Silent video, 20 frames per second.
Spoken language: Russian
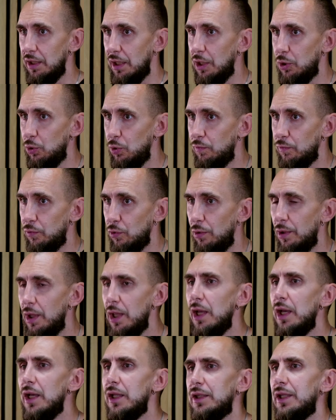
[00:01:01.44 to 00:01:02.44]
готовку.
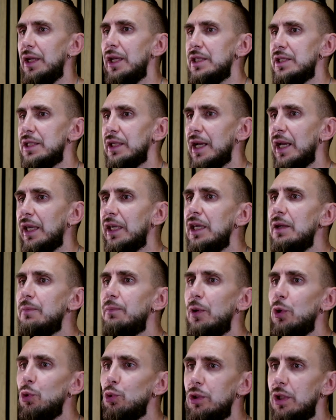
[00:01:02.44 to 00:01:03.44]
Третье – какие
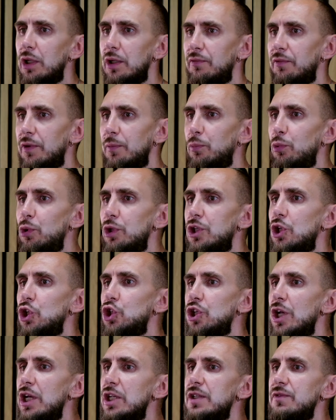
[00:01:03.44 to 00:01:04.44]
блюда вы будете
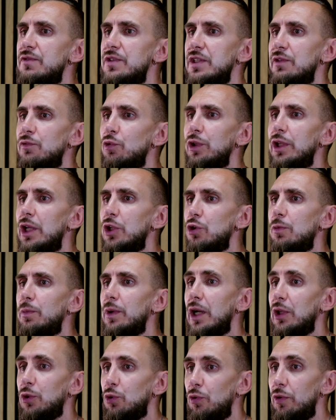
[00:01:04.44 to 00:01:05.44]
чаще всего на нем
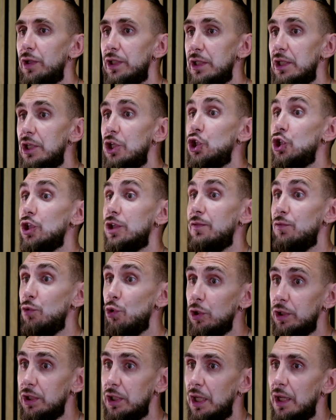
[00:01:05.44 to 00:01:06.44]
готовить. И
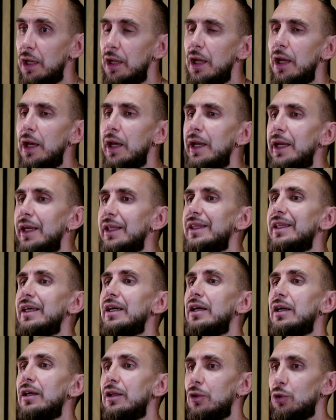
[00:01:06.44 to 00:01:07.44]
четвертое –
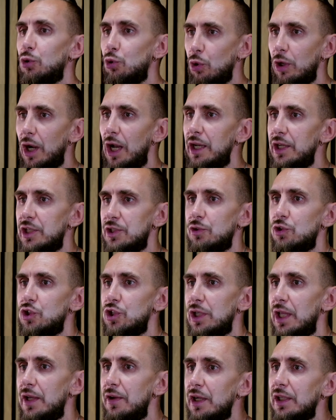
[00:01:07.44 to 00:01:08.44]
это то количество
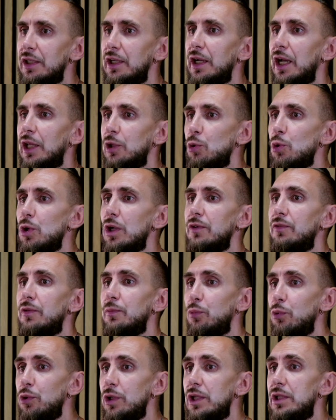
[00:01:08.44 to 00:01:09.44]
человек, для которых вы
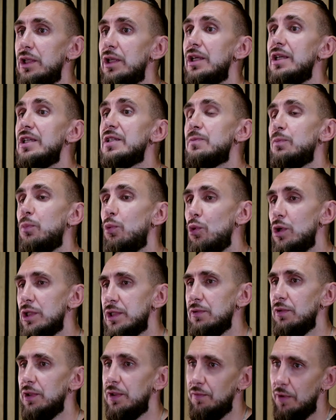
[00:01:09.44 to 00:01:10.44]
будете
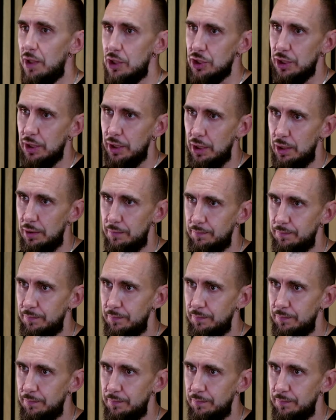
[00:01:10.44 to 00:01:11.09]
использовать ваш гриль.